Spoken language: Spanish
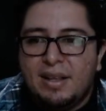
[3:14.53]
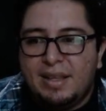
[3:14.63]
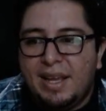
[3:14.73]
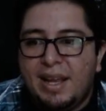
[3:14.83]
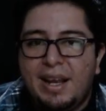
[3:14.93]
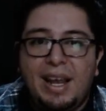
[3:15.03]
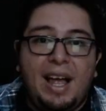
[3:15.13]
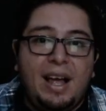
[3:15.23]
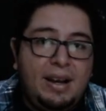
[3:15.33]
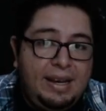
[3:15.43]
de
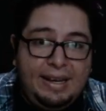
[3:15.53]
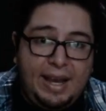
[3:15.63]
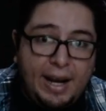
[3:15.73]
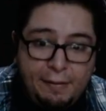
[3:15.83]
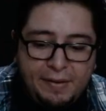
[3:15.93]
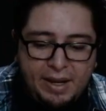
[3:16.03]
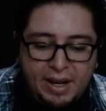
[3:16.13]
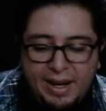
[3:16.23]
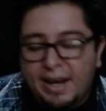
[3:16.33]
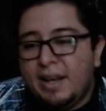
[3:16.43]
la línea
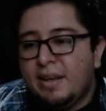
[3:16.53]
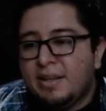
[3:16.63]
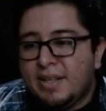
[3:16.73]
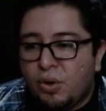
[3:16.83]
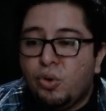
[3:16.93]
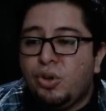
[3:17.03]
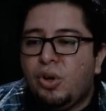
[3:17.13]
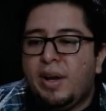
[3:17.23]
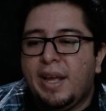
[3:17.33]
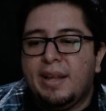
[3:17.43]
gráfica. El
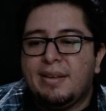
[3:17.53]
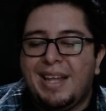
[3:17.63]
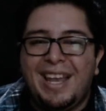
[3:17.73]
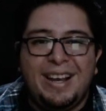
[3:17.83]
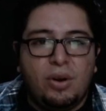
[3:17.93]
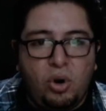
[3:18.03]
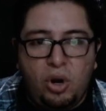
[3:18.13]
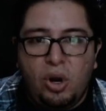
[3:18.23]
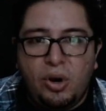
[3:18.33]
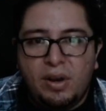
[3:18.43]
segundo es el
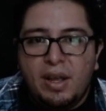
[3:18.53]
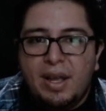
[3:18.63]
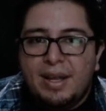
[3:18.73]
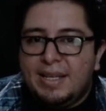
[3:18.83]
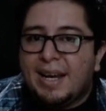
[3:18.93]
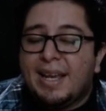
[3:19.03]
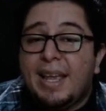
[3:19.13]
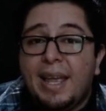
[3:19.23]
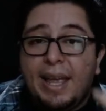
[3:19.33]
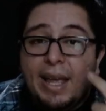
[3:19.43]
color, ya
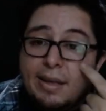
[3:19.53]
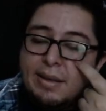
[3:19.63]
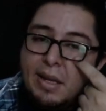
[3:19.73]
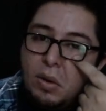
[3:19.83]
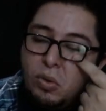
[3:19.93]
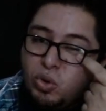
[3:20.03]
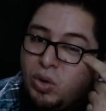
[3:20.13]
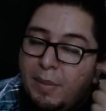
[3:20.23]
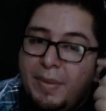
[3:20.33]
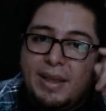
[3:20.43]
que este
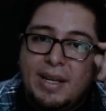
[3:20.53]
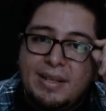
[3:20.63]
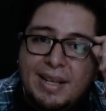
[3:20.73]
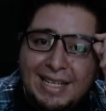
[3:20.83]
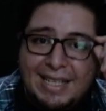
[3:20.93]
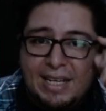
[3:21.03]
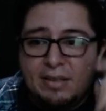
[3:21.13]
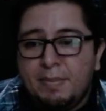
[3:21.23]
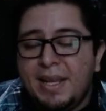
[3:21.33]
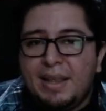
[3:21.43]
usualmente es el que
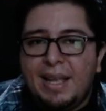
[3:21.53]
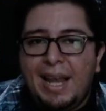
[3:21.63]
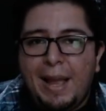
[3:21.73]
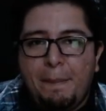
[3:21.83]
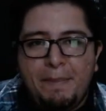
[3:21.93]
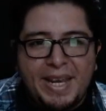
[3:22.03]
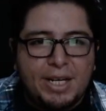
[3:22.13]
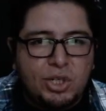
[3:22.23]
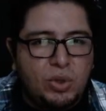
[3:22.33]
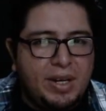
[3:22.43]
transmite la
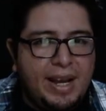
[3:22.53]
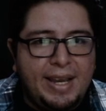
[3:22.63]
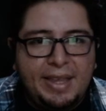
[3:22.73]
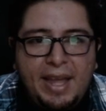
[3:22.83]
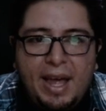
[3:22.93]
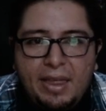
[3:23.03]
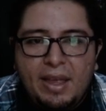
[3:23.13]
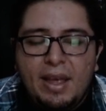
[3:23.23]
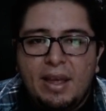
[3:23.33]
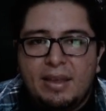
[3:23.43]

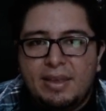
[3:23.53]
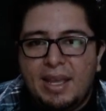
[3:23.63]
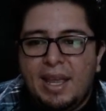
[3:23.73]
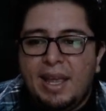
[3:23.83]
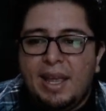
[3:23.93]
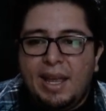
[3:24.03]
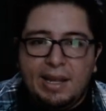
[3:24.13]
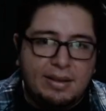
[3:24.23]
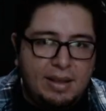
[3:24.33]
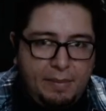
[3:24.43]
personalidad de
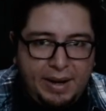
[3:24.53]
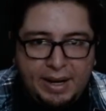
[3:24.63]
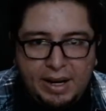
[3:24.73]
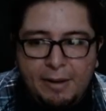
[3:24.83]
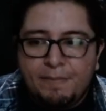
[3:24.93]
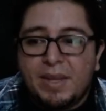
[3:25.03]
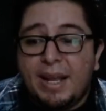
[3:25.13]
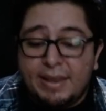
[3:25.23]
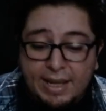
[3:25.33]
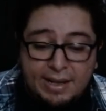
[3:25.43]
esta marca.
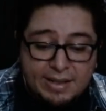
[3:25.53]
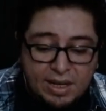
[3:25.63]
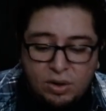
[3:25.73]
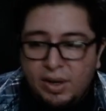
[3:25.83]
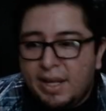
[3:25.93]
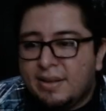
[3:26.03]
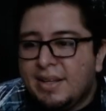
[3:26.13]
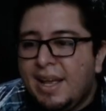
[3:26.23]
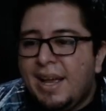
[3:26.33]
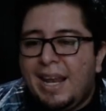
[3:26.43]
El tercero
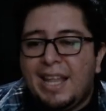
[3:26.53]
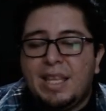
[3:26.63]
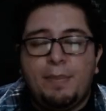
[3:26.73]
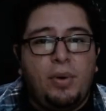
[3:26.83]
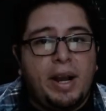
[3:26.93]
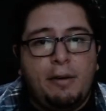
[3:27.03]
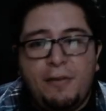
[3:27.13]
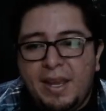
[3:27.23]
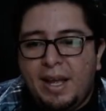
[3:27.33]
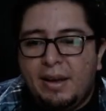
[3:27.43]
es la
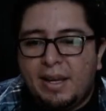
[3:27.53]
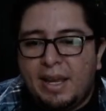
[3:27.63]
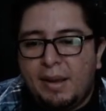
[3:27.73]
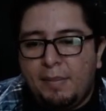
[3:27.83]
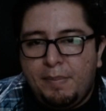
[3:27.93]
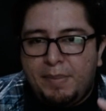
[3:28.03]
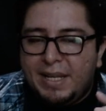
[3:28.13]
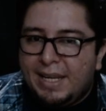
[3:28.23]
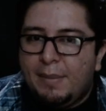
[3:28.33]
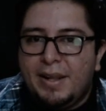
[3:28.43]
tipografía, que
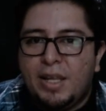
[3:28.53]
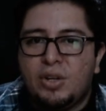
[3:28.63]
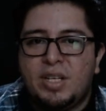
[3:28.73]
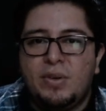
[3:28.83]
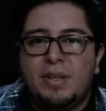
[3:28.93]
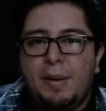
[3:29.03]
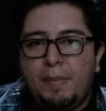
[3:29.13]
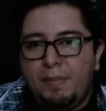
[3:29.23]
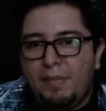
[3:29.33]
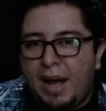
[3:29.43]
prácticamente nos
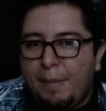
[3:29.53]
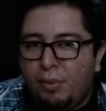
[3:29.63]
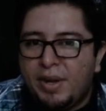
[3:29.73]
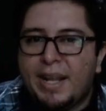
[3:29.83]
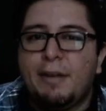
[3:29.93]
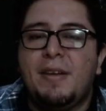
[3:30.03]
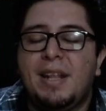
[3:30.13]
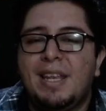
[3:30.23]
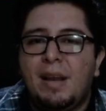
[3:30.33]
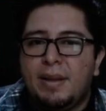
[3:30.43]
ayuda a poder
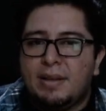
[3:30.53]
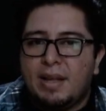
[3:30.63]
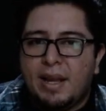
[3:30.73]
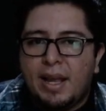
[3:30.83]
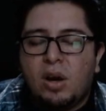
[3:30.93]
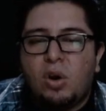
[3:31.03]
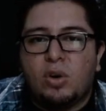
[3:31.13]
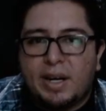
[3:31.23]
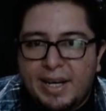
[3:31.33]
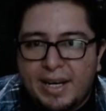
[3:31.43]
definir el mensaje
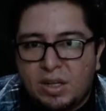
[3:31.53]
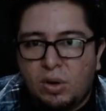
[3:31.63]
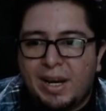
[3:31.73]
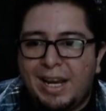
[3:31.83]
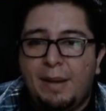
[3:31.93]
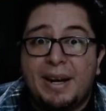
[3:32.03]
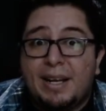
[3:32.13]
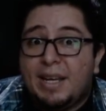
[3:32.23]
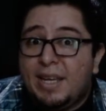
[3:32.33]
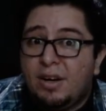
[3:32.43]
correcto que la
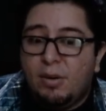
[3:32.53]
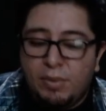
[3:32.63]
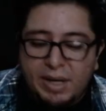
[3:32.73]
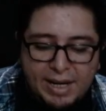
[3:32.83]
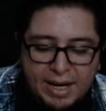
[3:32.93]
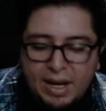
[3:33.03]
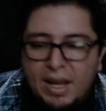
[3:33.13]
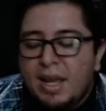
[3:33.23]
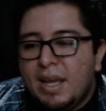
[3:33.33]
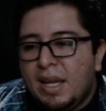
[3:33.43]
marca quiere comunicar.
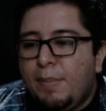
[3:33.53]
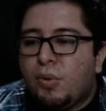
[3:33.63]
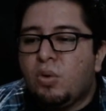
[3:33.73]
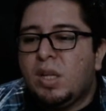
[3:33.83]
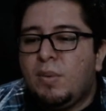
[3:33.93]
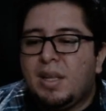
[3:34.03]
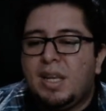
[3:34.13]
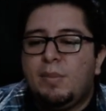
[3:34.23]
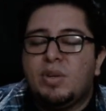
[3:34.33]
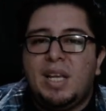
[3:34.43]
Y por último
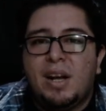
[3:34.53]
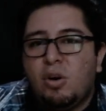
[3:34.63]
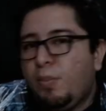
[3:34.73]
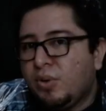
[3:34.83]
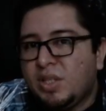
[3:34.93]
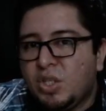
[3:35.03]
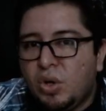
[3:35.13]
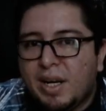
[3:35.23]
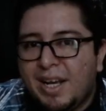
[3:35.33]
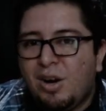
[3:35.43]
tenemos la
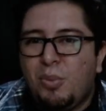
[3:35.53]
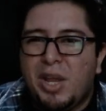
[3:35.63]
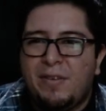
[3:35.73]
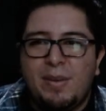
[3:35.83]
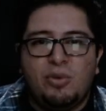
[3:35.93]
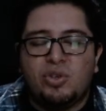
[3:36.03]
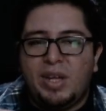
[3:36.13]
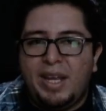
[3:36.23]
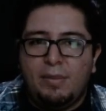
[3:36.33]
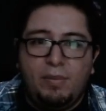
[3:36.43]
composición, que como ya
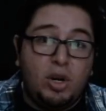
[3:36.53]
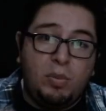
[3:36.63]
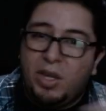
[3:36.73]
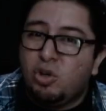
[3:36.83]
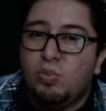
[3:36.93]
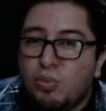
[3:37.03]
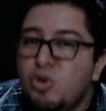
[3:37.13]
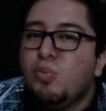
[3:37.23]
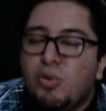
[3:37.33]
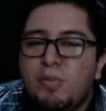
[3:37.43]
vimos en bueno, videos
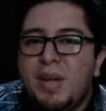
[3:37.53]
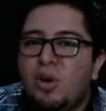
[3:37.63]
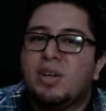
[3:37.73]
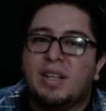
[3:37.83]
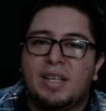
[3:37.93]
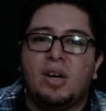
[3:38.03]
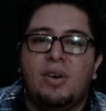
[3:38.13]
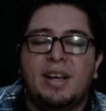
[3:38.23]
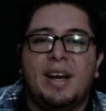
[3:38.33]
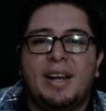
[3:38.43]
muy muy viejos que
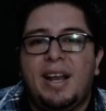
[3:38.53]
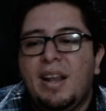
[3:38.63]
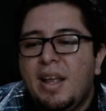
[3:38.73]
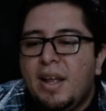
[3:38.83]
tengo del canal,